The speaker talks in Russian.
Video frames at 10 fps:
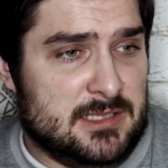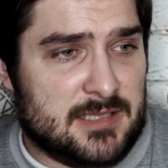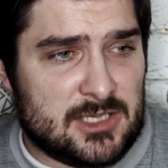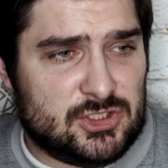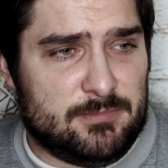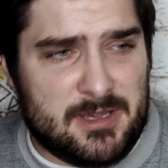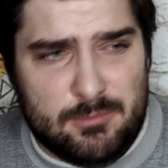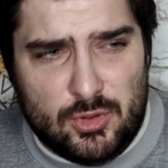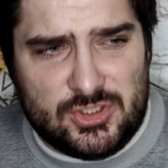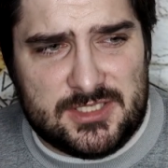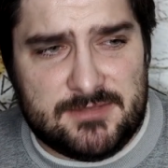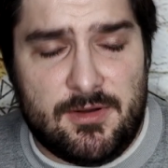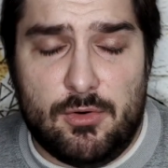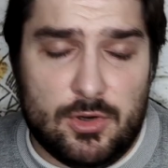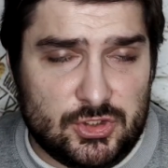Наше
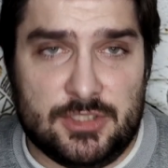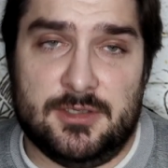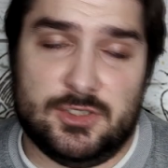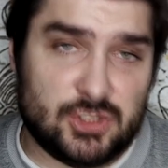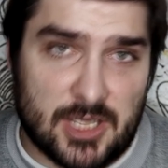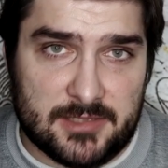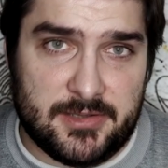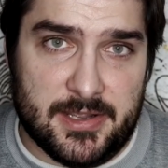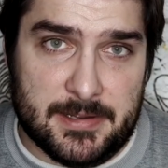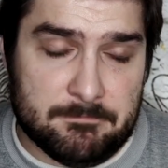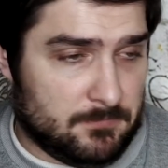преимущество очень шаткое.